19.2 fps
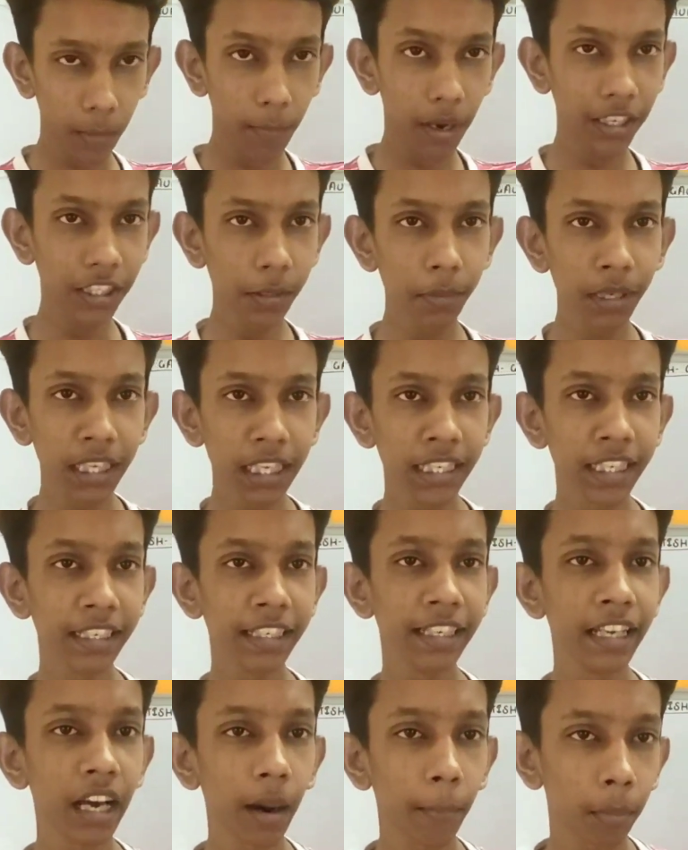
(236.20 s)
बाकी भी धीरे
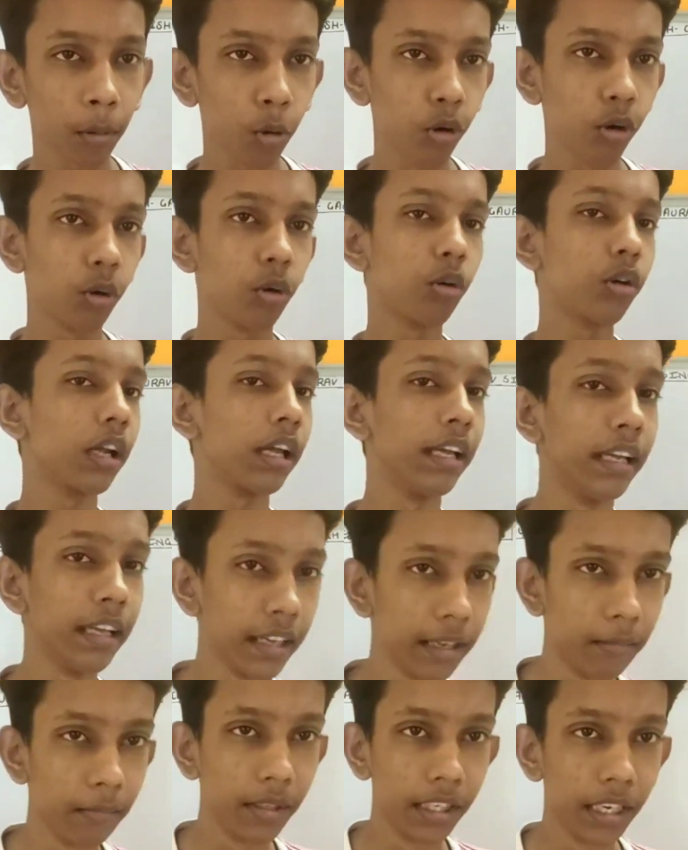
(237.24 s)
धीरे अपलोड हो रहे
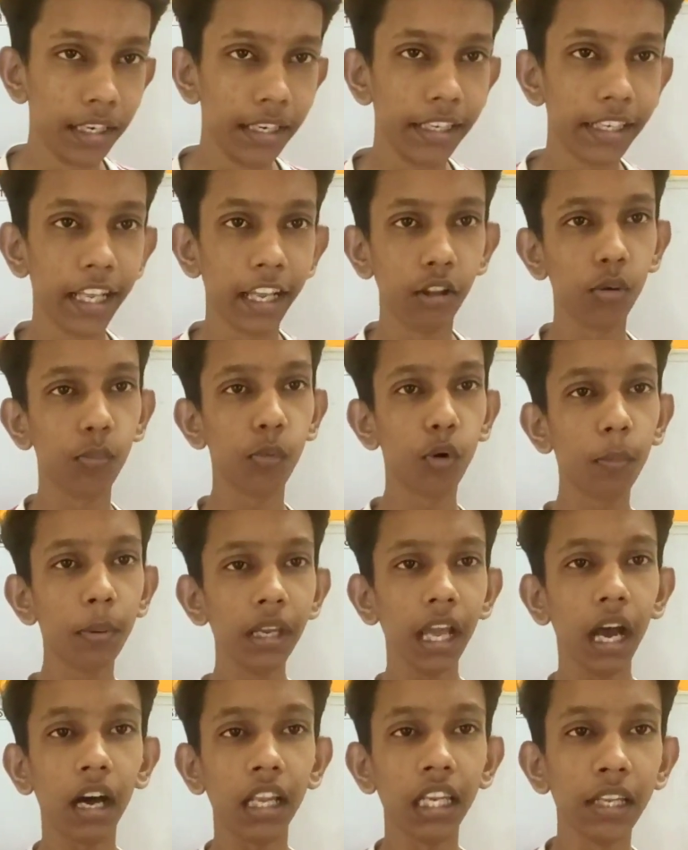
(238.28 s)
हैं ठीक है तो वो
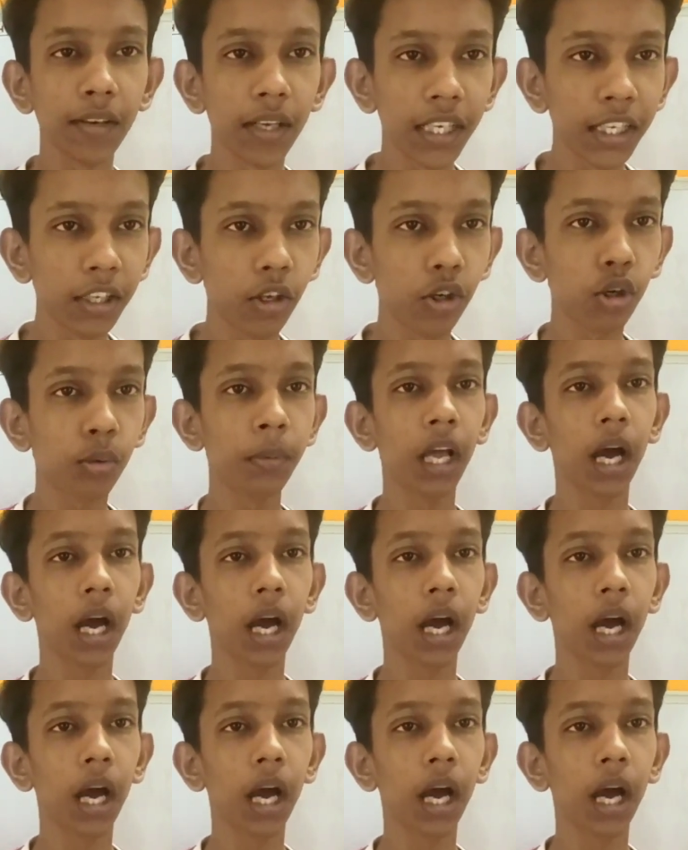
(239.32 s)
भी आने वाले दिनों